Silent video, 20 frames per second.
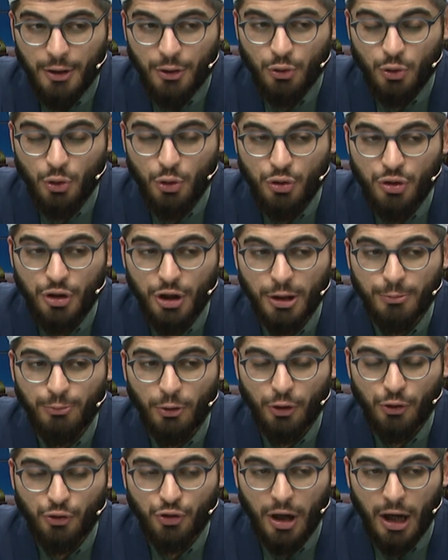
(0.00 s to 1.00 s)
100 yıl
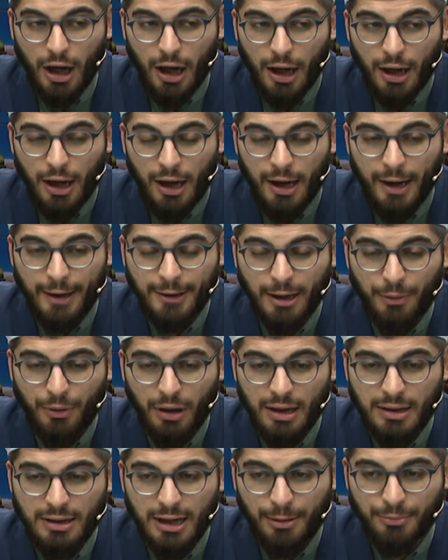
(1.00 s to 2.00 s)
boyunca Adem
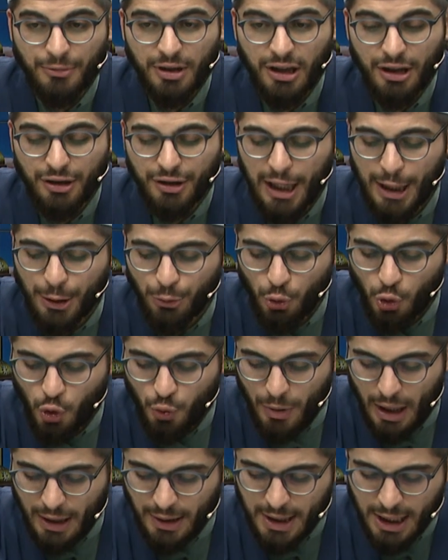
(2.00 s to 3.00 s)
Aleyhisselam dilinden
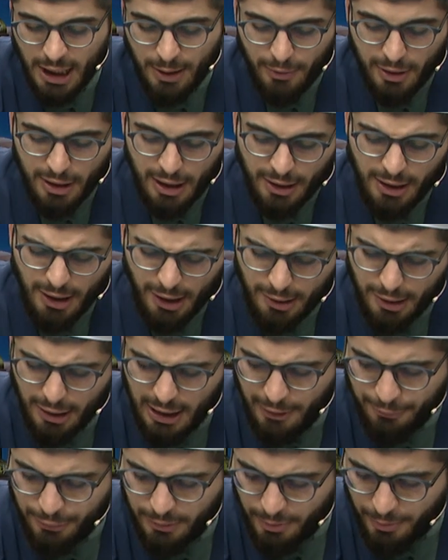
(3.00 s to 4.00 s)
düşmeyen kelimeler.
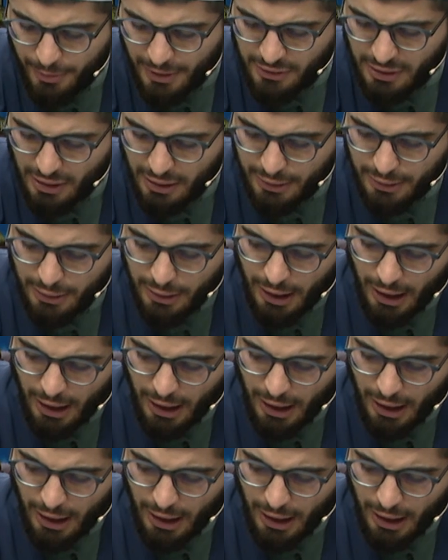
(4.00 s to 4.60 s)
İhtilaflı bir meseledir.